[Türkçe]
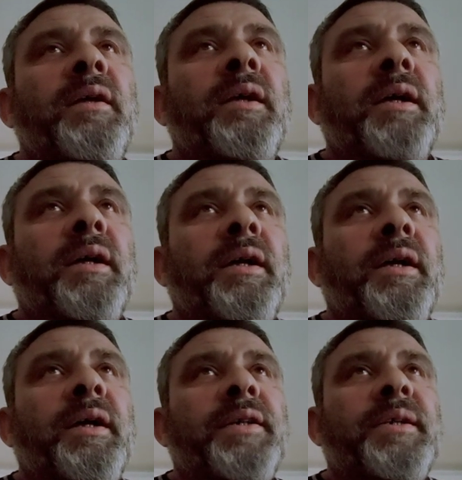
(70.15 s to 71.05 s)

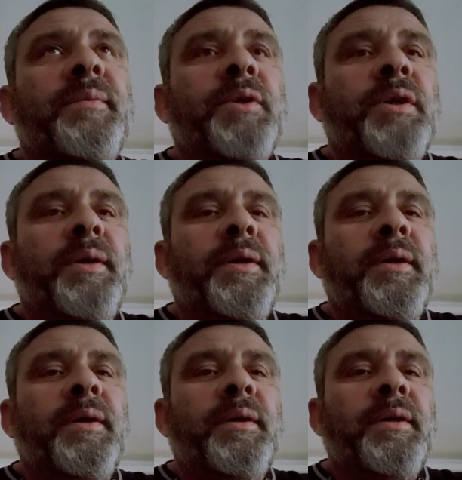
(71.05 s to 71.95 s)
E, şimdi
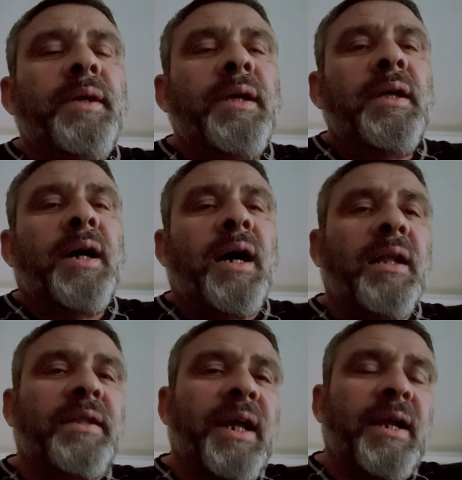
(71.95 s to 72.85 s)

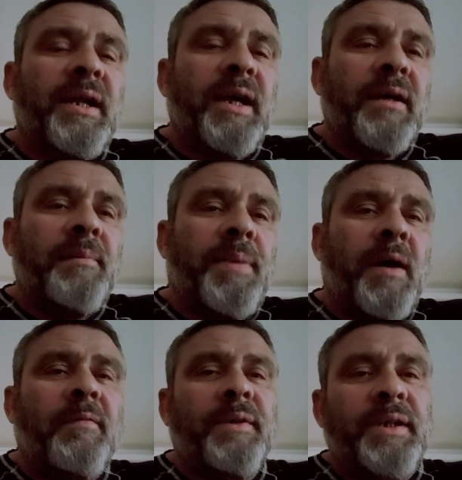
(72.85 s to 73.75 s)
halterle
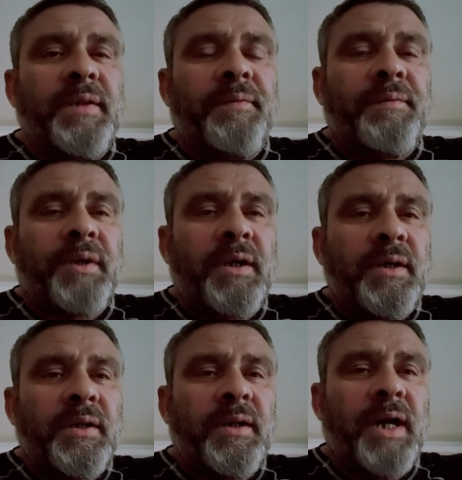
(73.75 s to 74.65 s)
powerlift
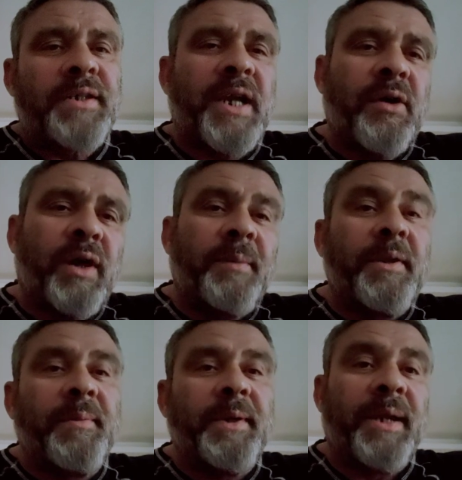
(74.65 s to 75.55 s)
aşağı yukarı
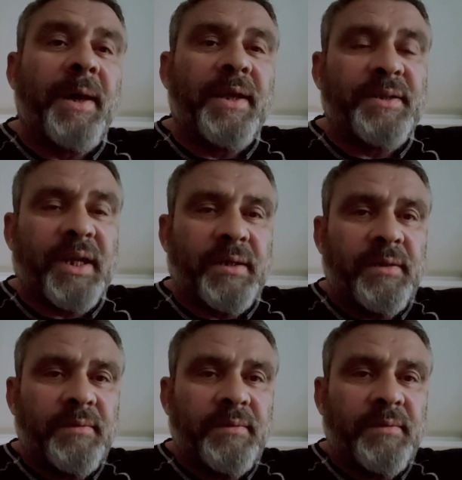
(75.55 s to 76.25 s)
birbirine benzer.